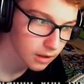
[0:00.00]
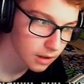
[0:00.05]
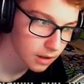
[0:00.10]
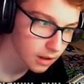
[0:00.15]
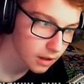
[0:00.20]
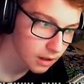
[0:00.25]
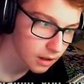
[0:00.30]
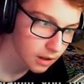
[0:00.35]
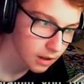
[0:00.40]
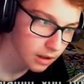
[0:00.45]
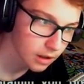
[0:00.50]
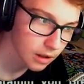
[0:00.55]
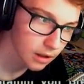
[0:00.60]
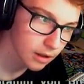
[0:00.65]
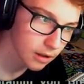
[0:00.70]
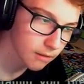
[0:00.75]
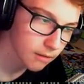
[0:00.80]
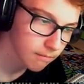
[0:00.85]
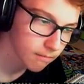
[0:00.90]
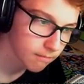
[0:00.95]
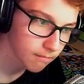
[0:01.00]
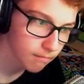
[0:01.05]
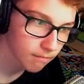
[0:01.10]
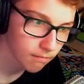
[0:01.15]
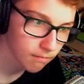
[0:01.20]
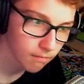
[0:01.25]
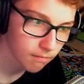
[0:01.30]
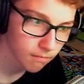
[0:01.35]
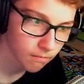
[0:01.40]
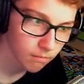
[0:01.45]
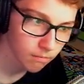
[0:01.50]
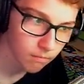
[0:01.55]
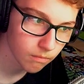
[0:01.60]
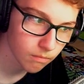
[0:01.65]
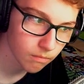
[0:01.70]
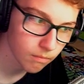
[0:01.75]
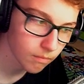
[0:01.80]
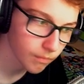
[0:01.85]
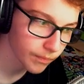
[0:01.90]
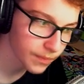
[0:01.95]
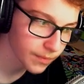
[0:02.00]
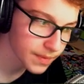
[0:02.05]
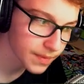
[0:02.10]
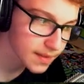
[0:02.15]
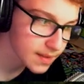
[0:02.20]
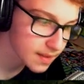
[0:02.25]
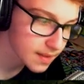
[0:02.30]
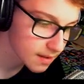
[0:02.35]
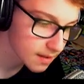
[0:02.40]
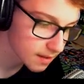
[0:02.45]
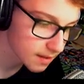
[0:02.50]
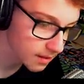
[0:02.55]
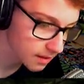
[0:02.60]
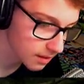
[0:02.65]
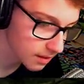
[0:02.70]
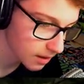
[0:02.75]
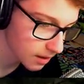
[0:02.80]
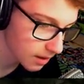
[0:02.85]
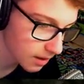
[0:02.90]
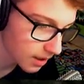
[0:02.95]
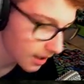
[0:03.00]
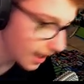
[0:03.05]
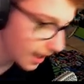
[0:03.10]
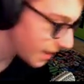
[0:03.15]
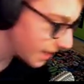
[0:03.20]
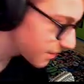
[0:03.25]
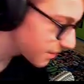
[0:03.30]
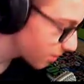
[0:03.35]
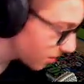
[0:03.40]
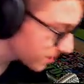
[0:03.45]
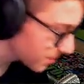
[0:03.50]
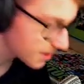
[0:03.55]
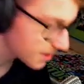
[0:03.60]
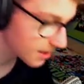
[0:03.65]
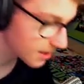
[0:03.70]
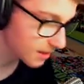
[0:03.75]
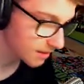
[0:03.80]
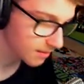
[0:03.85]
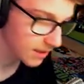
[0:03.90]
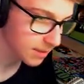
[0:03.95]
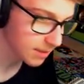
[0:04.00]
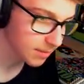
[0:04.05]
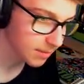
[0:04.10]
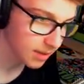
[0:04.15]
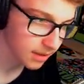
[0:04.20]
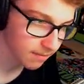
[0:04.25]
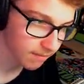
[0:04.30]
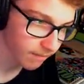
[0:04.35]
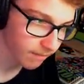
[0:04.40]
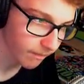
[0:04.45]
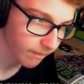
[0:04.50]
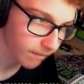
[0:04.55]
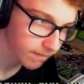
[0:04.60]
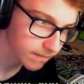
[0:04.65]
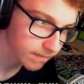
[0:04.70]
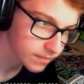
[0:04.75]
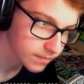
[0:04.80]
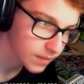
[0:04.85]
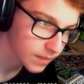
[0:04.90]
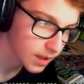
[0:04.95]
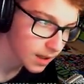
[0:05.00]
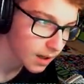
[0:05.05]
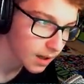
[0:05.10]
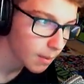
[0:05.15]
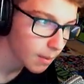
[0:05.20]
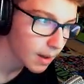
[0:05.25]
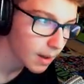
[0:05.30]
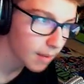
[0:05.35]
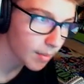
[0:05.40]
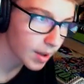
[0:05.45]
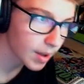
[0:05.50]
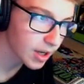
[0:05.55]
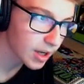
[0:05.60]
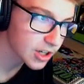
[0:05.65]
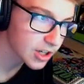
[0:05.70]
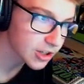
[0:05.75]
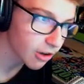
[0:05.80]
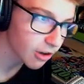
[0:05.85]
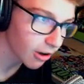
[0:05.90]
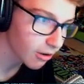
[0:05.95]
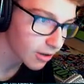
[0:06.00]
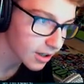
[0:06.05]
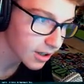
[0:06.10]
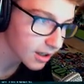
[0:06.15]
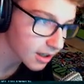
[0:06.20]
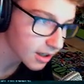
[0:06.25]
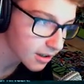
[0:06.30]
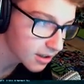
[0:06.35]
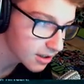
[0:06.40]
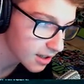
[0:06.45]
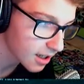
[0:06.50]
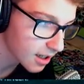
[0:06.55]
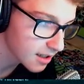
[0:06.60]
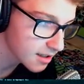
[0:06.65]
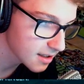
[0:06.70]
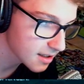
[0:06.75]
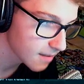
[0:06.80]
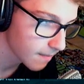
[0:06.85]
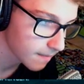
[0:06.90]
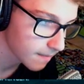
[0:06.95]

Okay, alter Vater, ich krieg jetzt richtig viel Zeug drauf. Hey, Tops! Warte mal. Ja? Meine, meine Steuerung geht gerade nicht ganz.